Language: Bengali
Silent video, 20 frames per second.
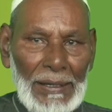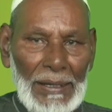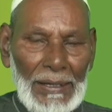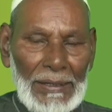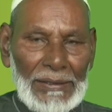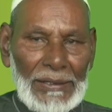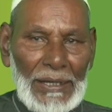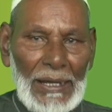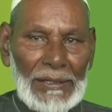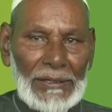
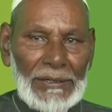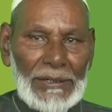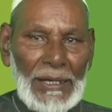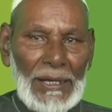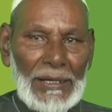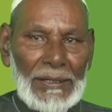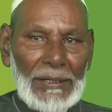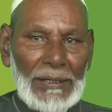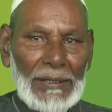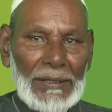এই
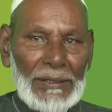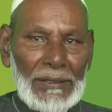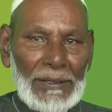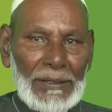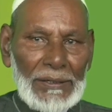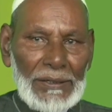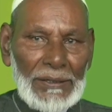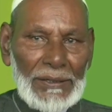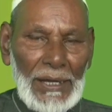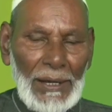জালসার
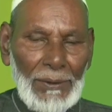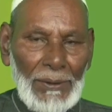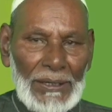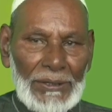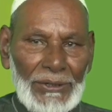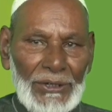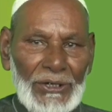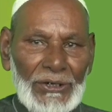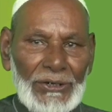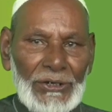
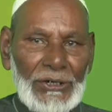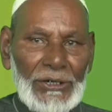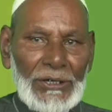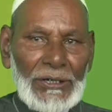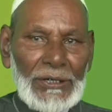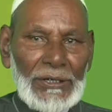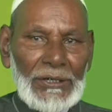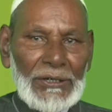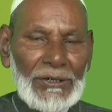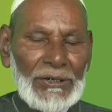দাওয়াত দিচ্ছি
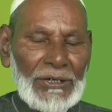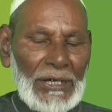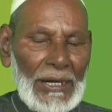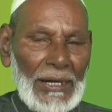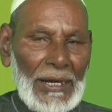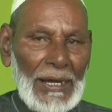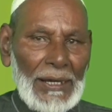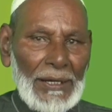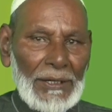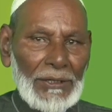
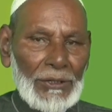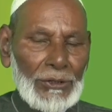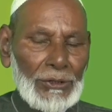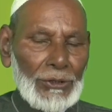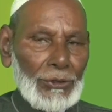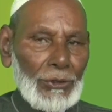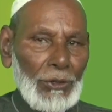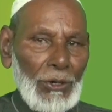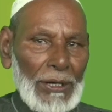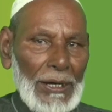যারা
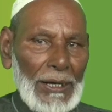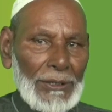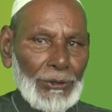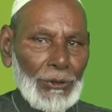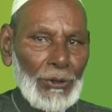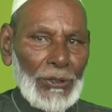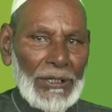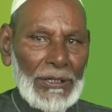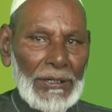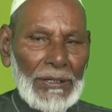
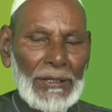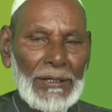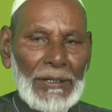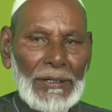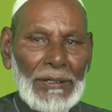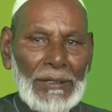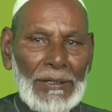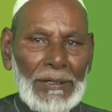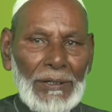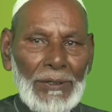সরাসরি
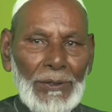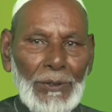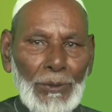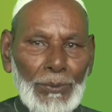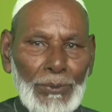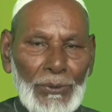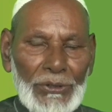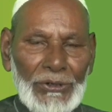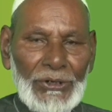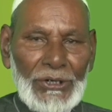
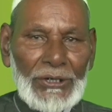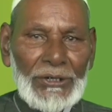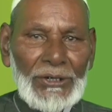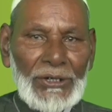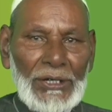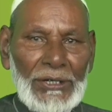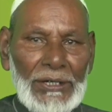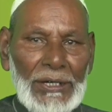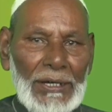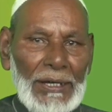উপস্থিত
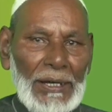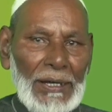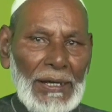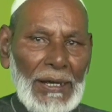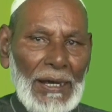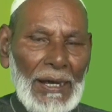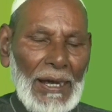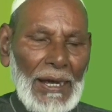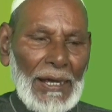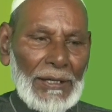থেকে
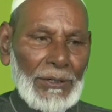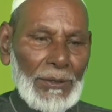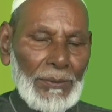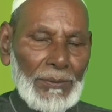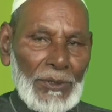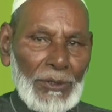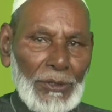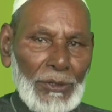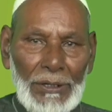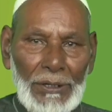
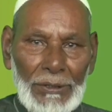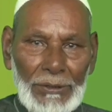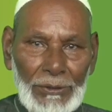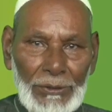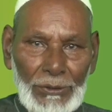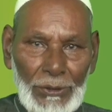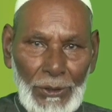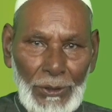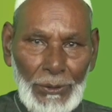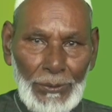আদমনুরের
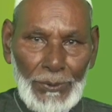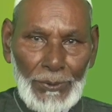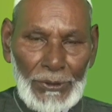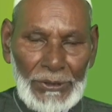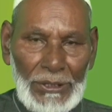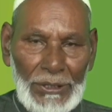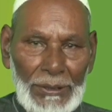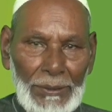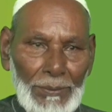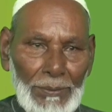তরফ
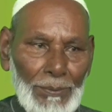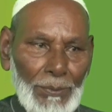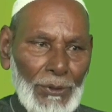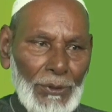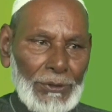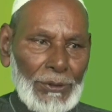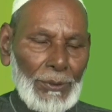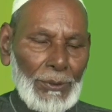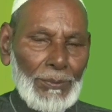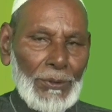হতে
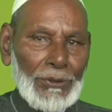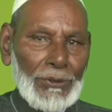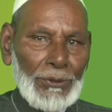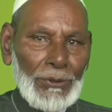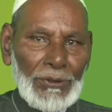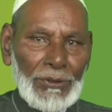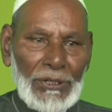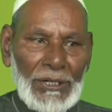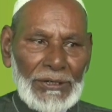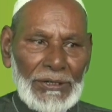বক্তব্য
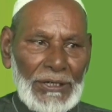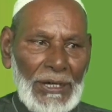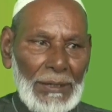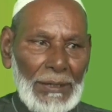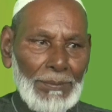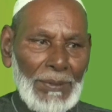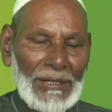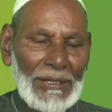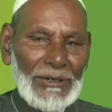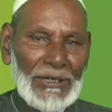শুনতে
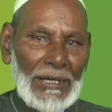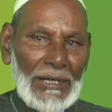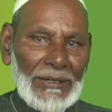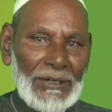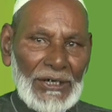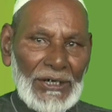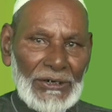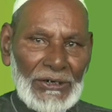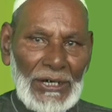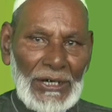চায় বা
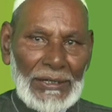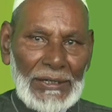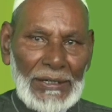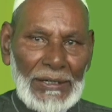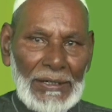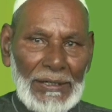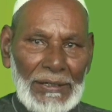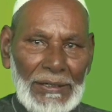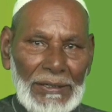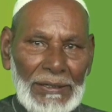জানতে চায়
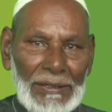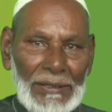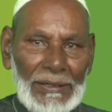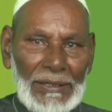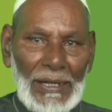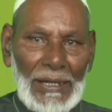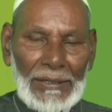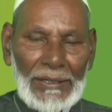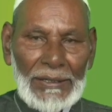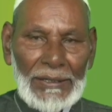
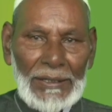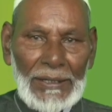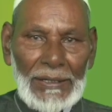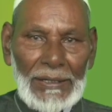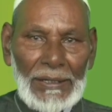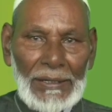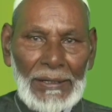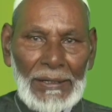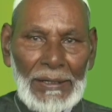তাদেরকে